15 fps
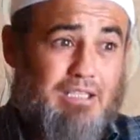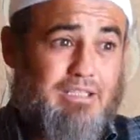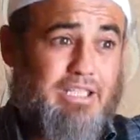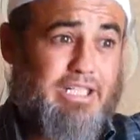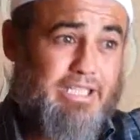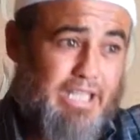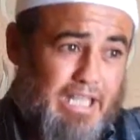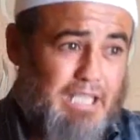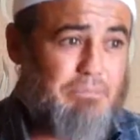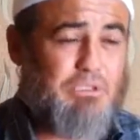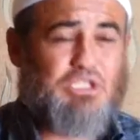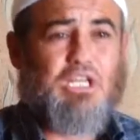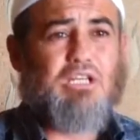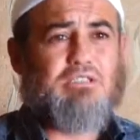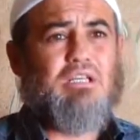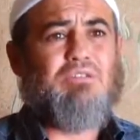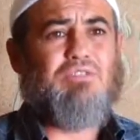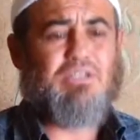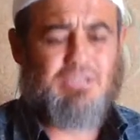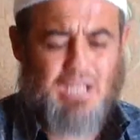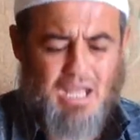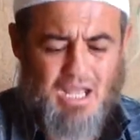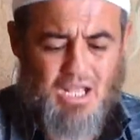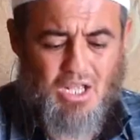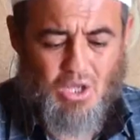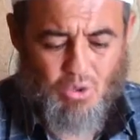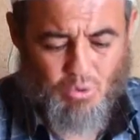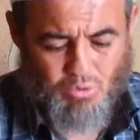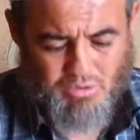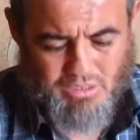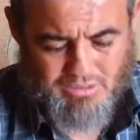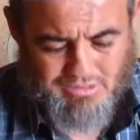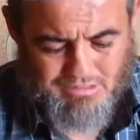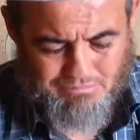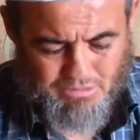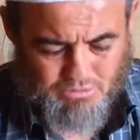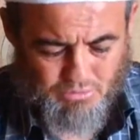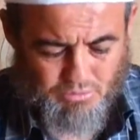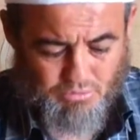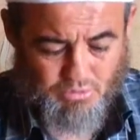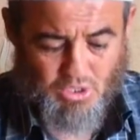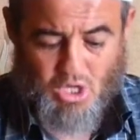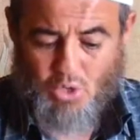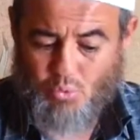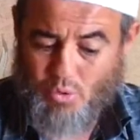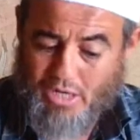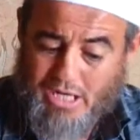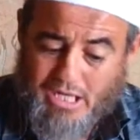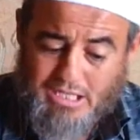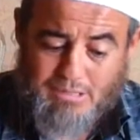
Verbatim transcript: eli altındaki ne gibi şahıslar varsa onlardan mesuldür.